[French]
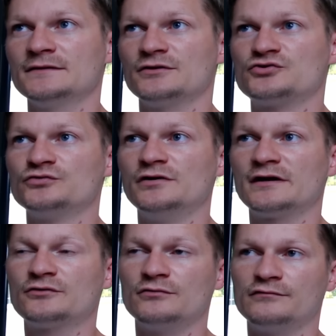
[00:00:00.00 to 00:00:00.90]
Euh, Jude de
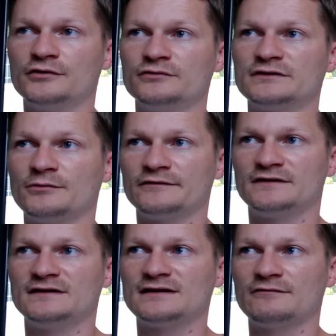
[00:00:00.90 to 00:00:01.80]
là que l'on voit notamment avec
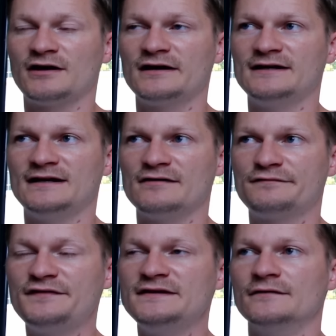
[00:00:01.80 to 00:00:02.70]
Dani Carvaral et la
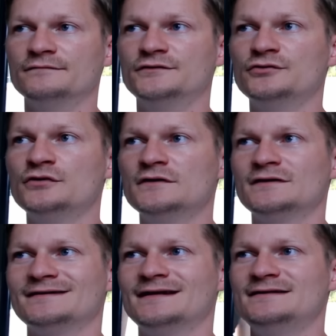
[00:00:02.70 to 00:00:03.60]
fille de
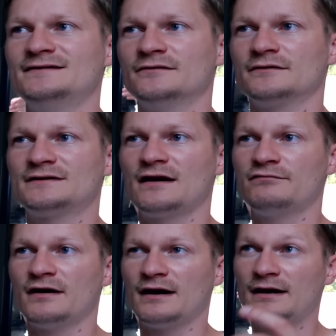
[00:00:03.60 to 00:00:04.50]
Dani
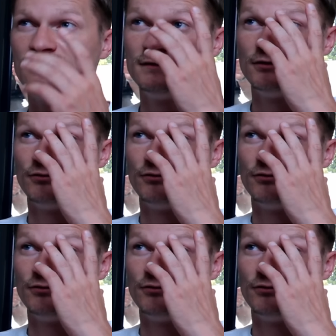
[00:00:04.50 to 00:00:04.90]
Carvaral.